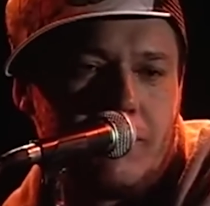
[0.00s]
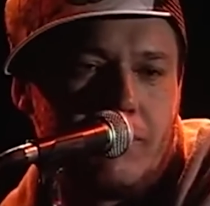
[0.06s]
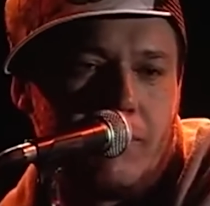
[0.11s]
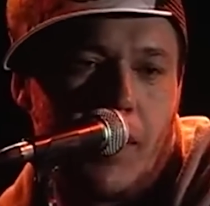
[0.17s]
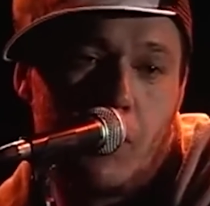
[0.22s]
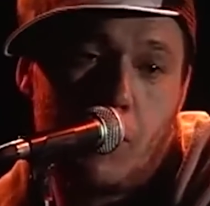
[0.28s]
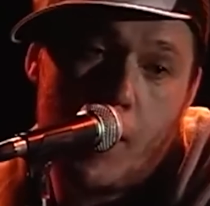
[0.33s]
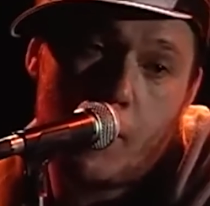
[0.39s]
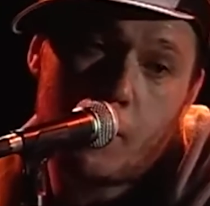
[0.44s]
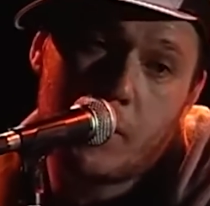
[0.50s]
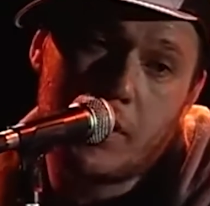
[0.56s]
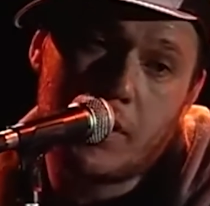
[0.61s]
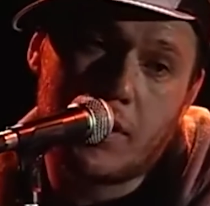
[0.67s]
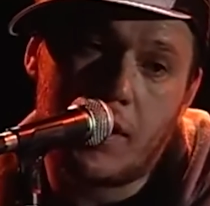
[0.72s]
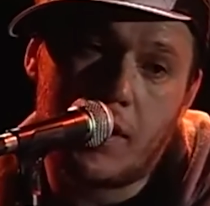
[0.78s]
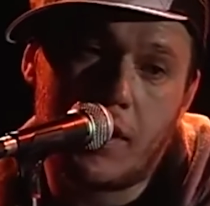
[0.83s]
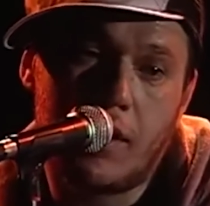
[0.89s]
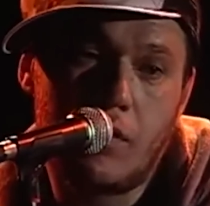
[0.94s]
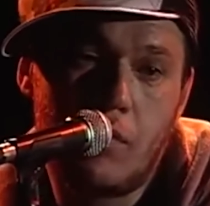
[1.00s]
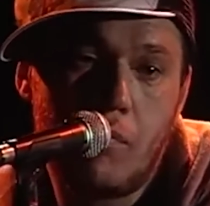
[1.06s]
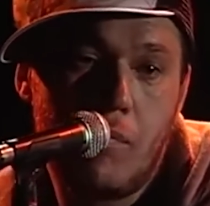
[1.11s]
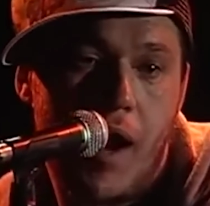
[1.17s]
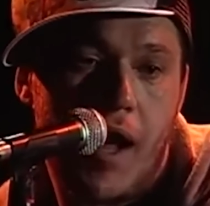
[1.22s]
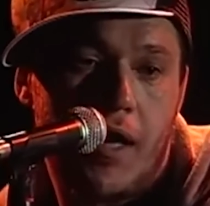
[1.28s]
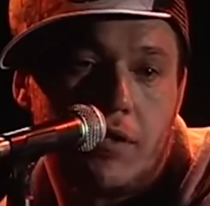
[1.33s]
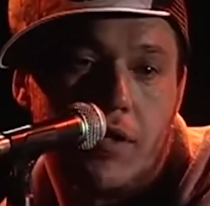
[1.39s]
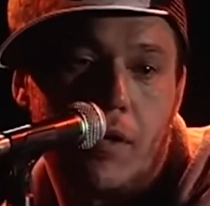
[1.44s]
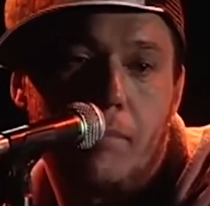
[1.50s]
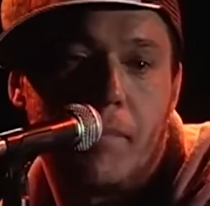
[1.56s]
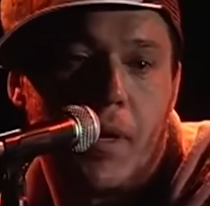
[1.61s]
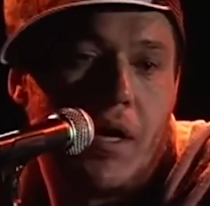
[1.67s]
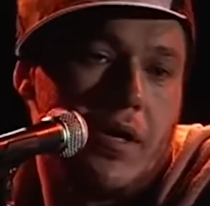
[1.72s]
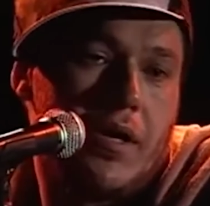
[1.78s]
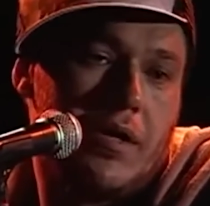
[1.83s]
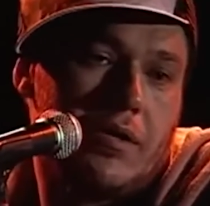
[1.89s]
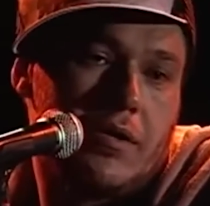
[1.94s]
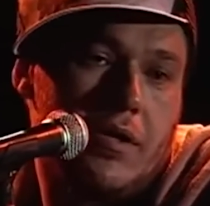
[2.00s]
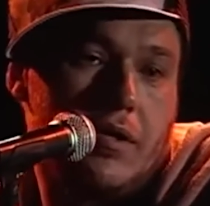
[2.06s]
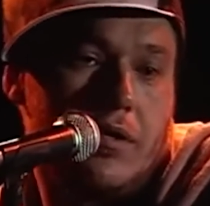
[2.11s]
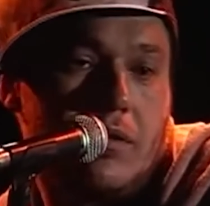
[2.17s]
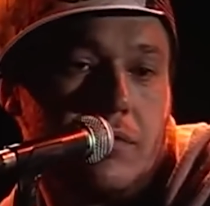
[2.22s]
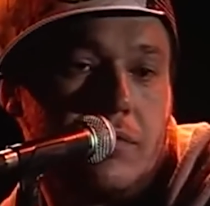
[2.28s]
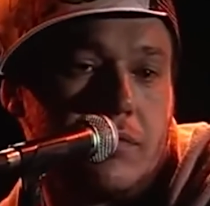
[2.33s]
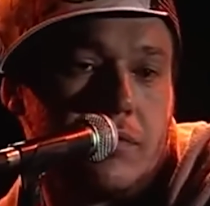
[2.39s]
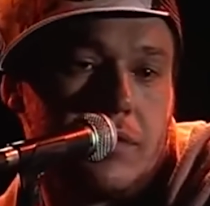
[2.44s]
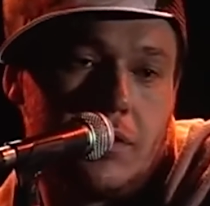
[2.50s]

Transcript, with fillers: Mas numa briga, quem não bate, apanha, entendeu?